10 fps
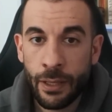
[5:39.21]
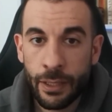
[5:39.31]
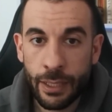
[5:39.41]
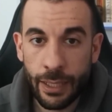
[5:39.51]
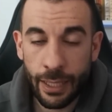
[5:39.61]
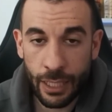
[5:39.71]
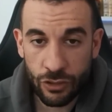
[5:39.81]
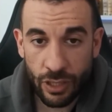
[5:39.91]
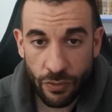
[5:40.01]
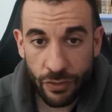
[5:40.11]
Que las
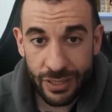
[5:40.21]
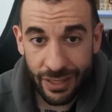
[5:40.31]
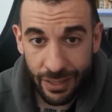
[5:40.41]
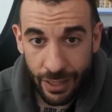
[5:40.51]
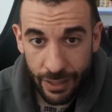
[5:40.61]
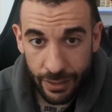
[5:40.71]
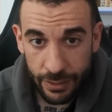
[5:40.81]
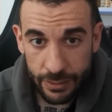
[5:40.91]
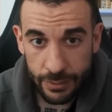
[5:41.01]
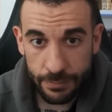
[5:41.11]
organizaciones de
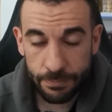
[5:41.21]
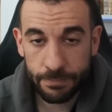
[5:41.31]
izquierdas,